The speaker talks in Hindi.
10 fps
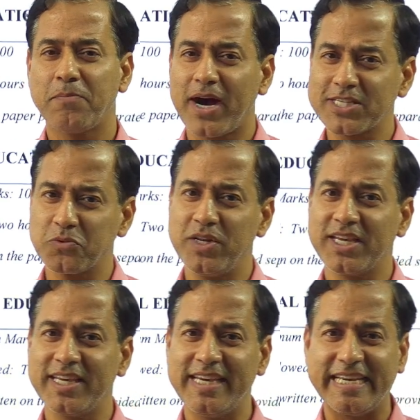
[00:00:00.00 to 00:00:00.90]
पास
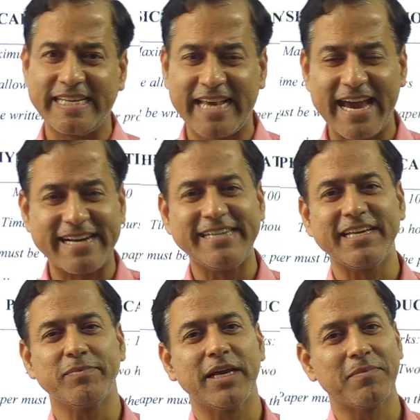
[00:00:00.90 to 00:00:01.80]
होने की
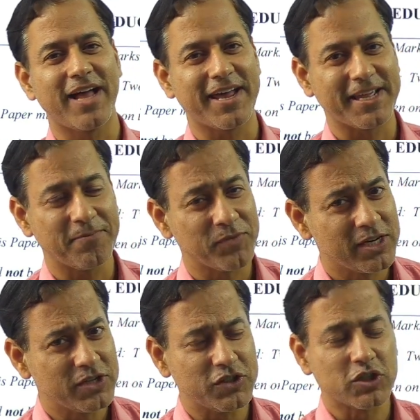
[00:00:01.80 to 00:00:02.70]
गारंटी भी हम ला रहे हैं
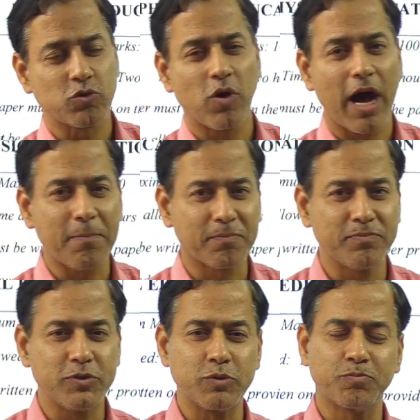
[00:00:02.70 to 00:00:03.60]
जिसको आप
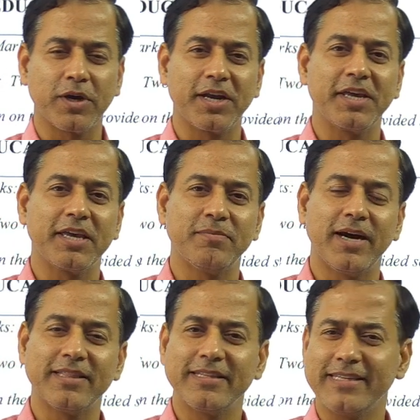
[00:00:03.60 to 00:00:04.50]
करने के
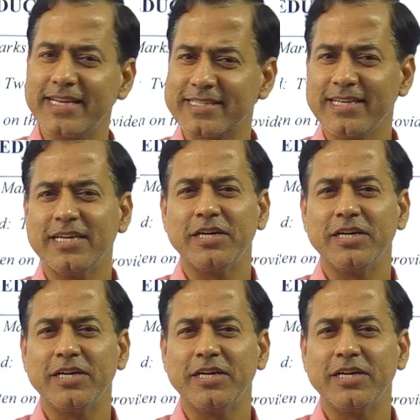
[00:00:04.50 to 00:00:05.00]
बाद यस yes,